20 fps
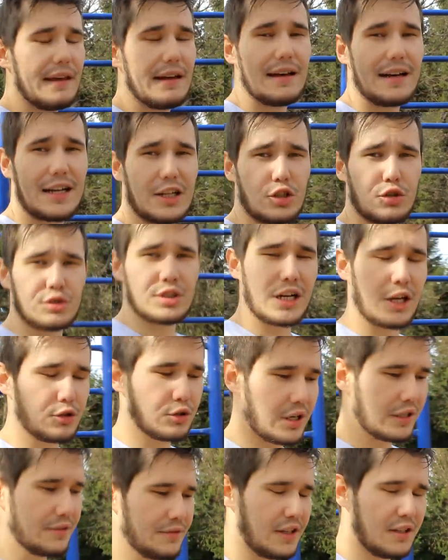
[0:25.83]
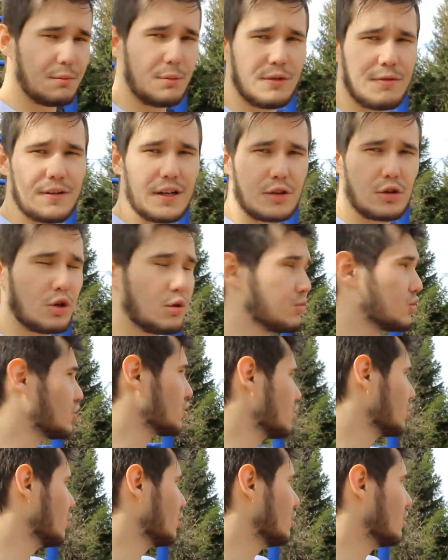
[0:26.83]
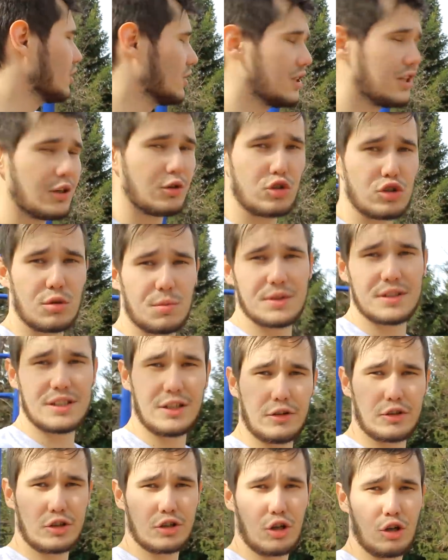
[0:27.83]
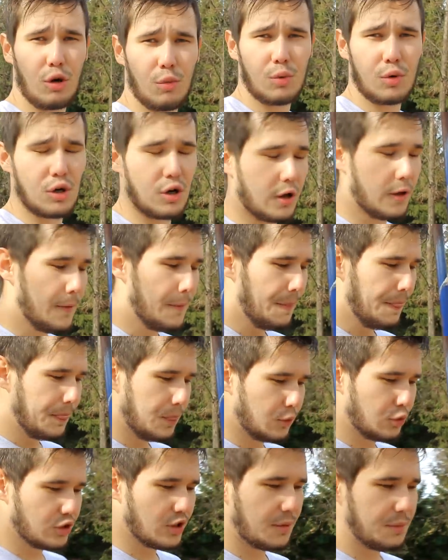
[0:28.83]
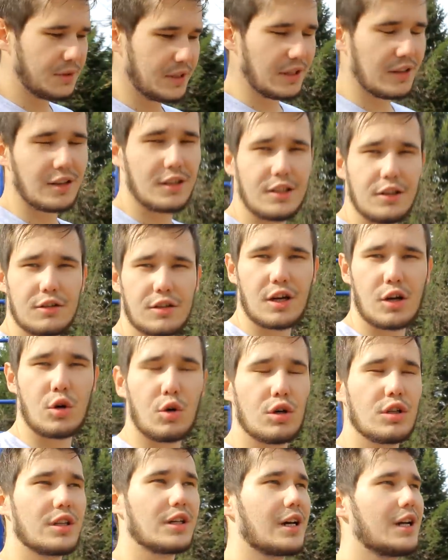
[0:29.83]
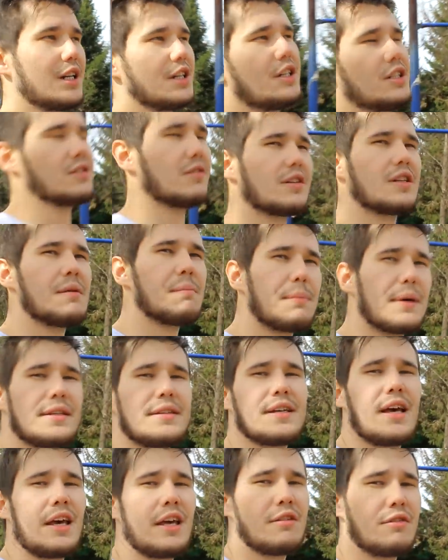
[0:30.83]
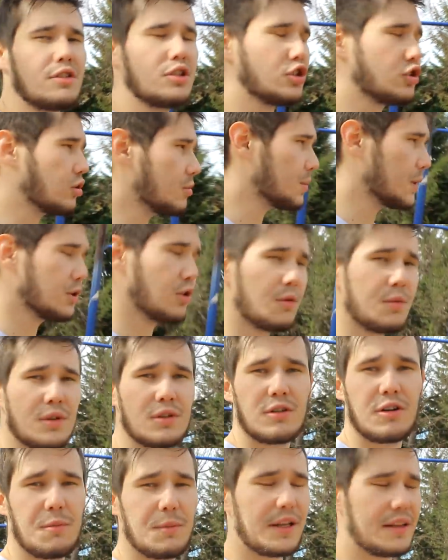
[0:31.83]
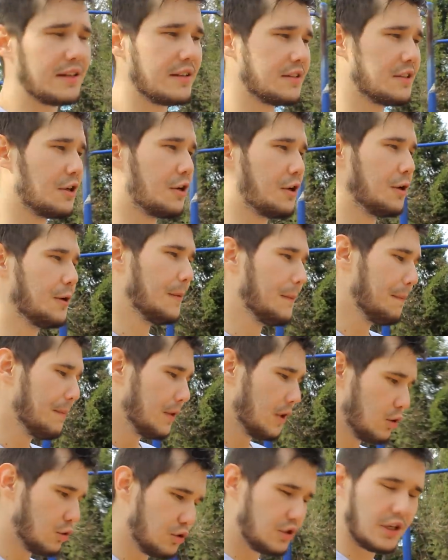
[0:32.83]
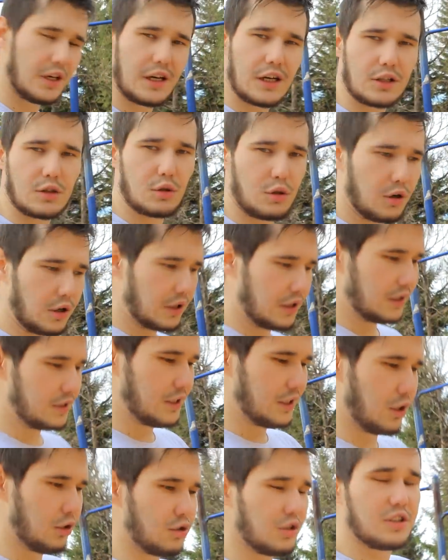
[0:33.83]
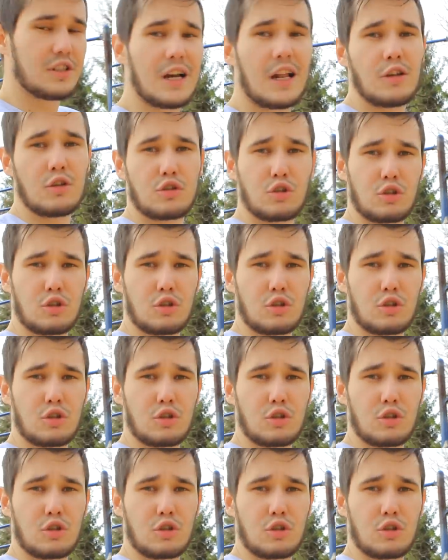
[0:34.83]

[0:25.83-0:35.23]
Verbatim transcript: А, хочу сразу развеять миф о том, что для того, чтобы сделать скрепку, нужно обязательно делать какое-то количество там подтягиваний. Ничего подобного, ребят. Я знаю людей, которые делают идеальную